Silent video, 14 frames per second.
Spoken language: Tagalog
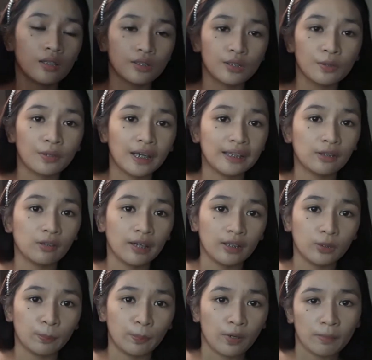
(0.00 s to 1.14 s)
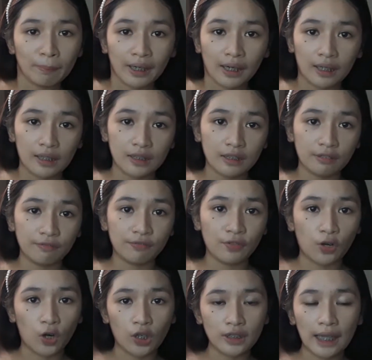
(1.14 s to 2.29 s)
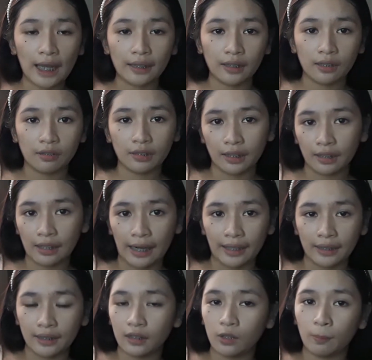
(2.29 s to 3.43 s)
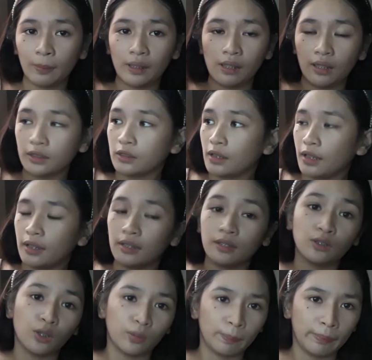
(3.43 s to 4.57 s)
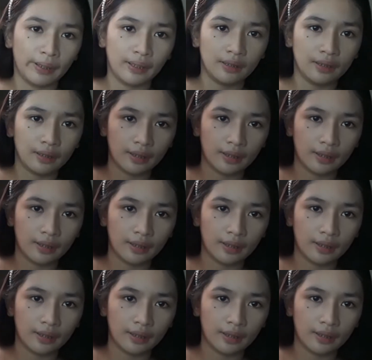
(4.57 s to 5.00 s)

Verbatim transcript: So, gantong-ganto po ang pagka-receive ko sa ating ring light. Hindi ko pa talaga siya in-open.